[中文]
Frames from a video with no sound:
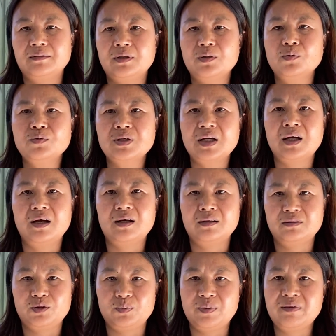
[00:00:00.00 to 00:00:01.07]
工厂
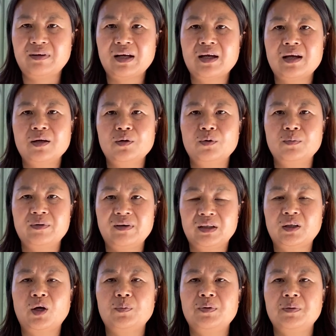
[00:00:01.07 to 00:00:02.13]
就没法开工，没法
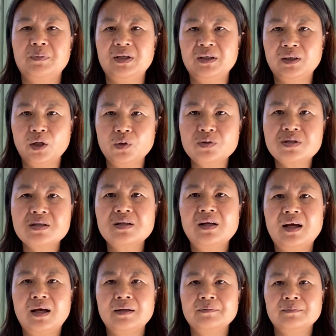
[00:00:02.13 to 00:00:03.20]
倒闭，没人投资
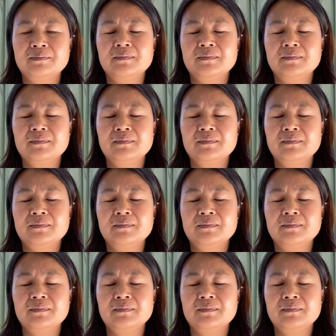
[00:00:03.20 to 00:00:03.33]
了。